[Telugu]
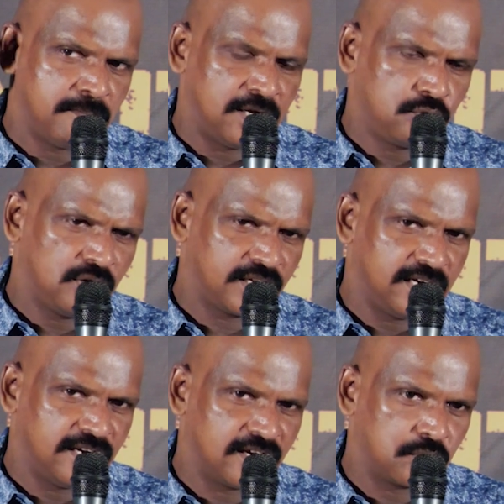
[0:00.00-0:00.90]
పల్లెటూళ్ళకి
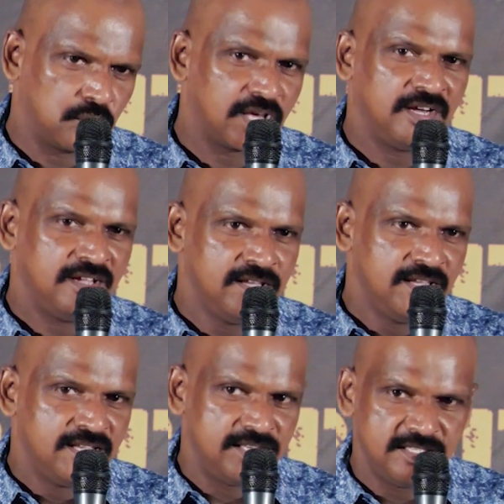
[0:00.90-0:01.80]
వెళ్ళినా కూడా
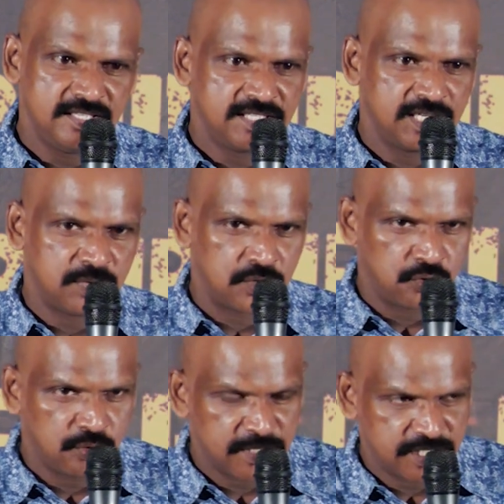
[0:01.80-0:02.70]
ఈజీ సినిమా
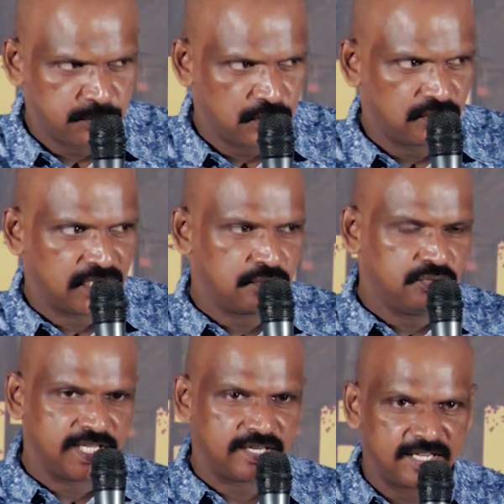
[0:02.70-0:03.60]
కుటుంబ సభ్యులు ఉన్నారు
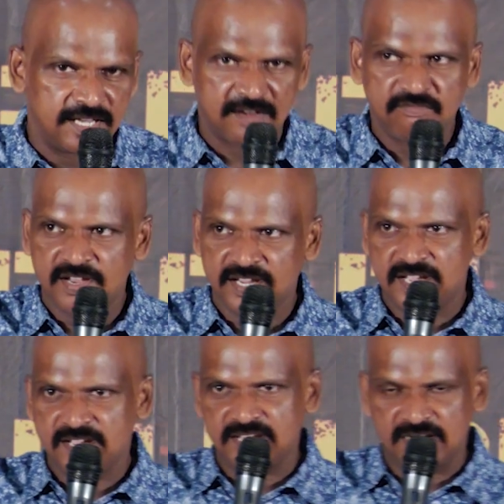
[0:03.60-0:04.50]
నేను
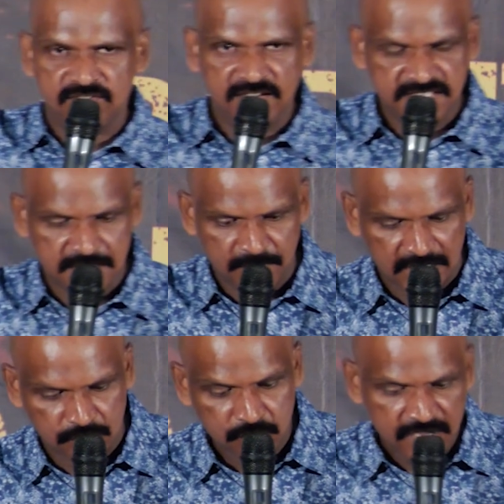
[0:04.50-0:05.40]
గర్వంగా గర్వంగా
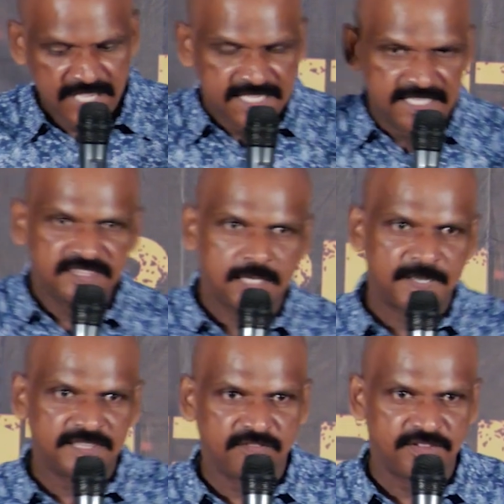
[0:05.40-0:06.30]
చెప్పగలను ఇంత
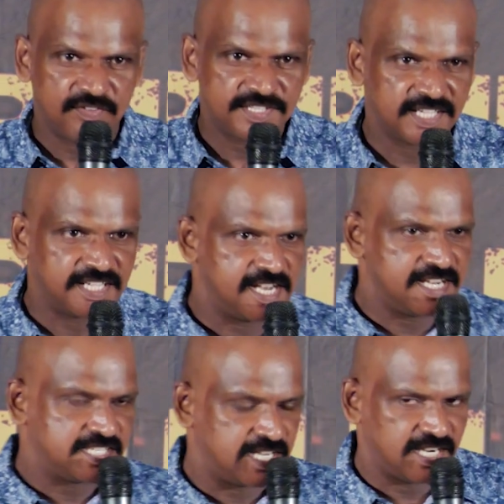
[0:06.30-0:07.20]
పెద్ద వ్యవస్థ
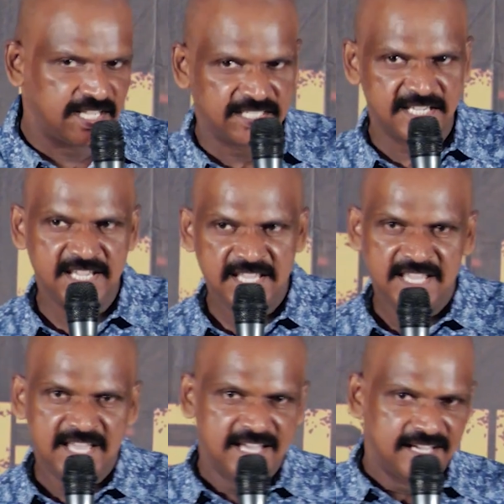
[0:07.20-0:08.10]
క్రియేట్ చేయడానికి
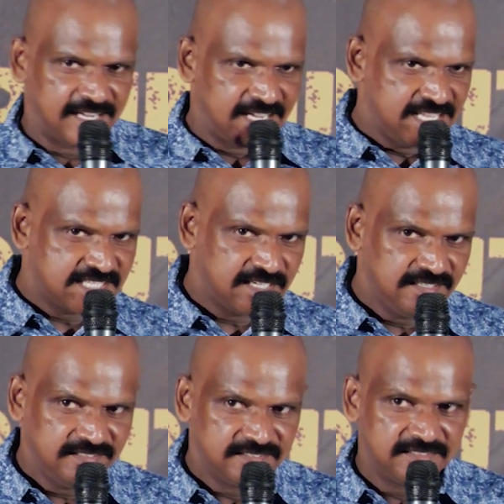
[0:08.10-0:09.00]
రీజన్
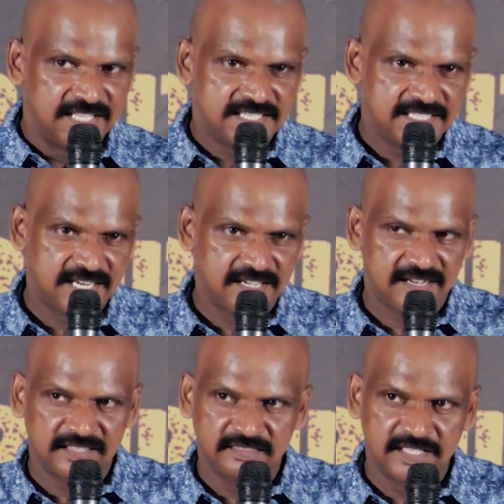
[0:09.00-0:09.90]
దర్శక
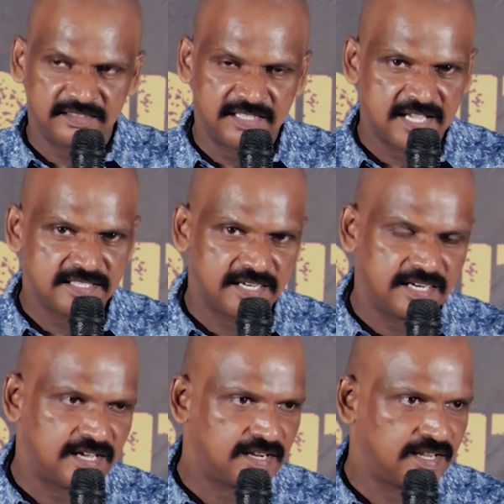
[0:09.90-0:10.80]
రత్న దాసరి
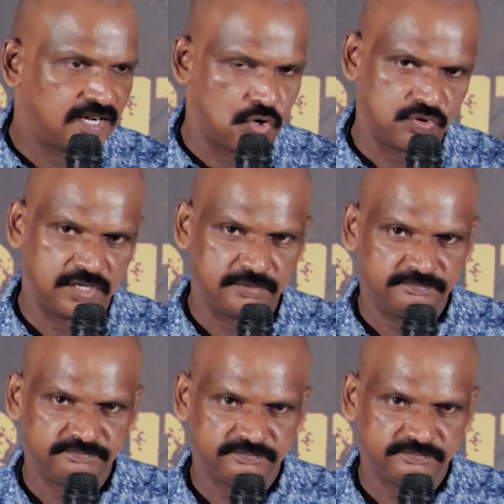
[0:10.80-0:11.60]
నారాయణరావు గారు